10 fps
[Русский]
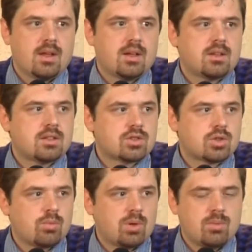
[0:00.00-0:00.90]
а,
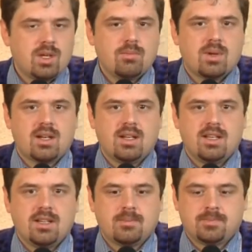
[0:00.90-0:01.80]
чтобы мы
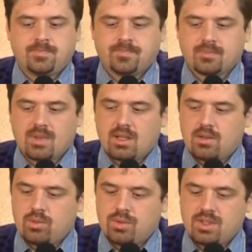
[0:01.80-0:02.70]
могли
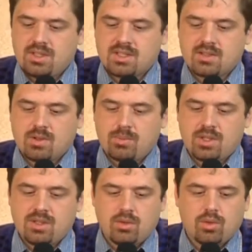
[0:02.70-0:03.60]
утвердиться в
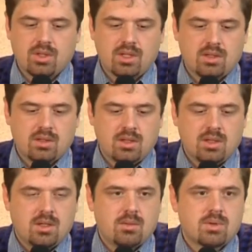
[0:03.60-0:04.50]
определенных
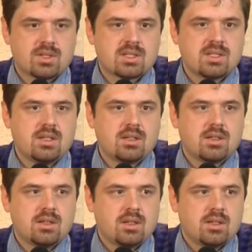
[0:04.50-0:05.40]
простых
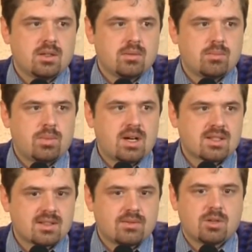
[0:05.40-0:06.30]

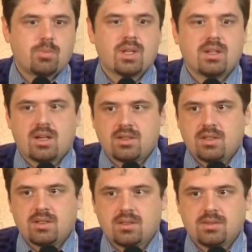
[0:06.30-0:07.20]
базовых
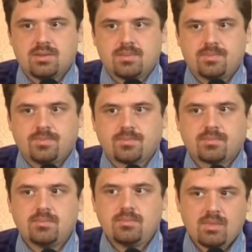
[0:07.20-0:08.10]
понятиях,
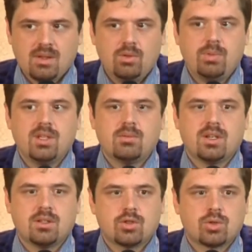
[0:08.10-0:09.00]
вы
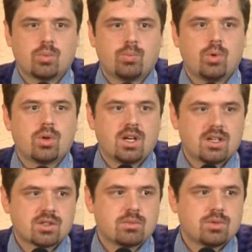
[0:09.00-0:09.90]
понимаете, что по
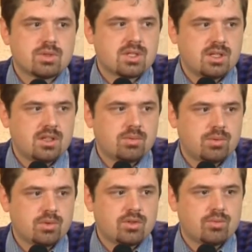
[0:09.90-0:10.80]
каждому из этих
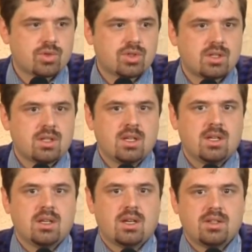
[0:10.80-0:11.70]
пунктов можно
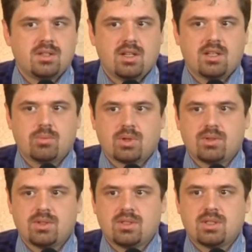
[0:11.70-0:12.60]
отдельно
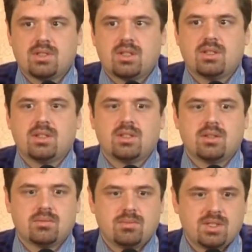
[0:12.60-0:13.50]
проводить
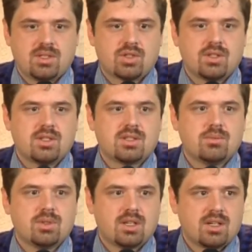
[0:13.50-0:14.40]
отдельные месячные
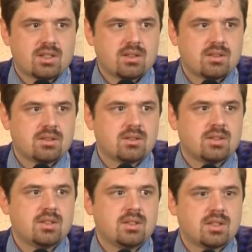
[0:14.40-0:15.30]
семинары,
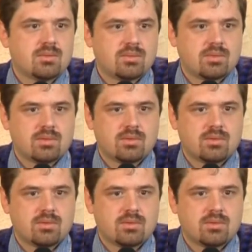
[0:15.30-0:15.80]
и там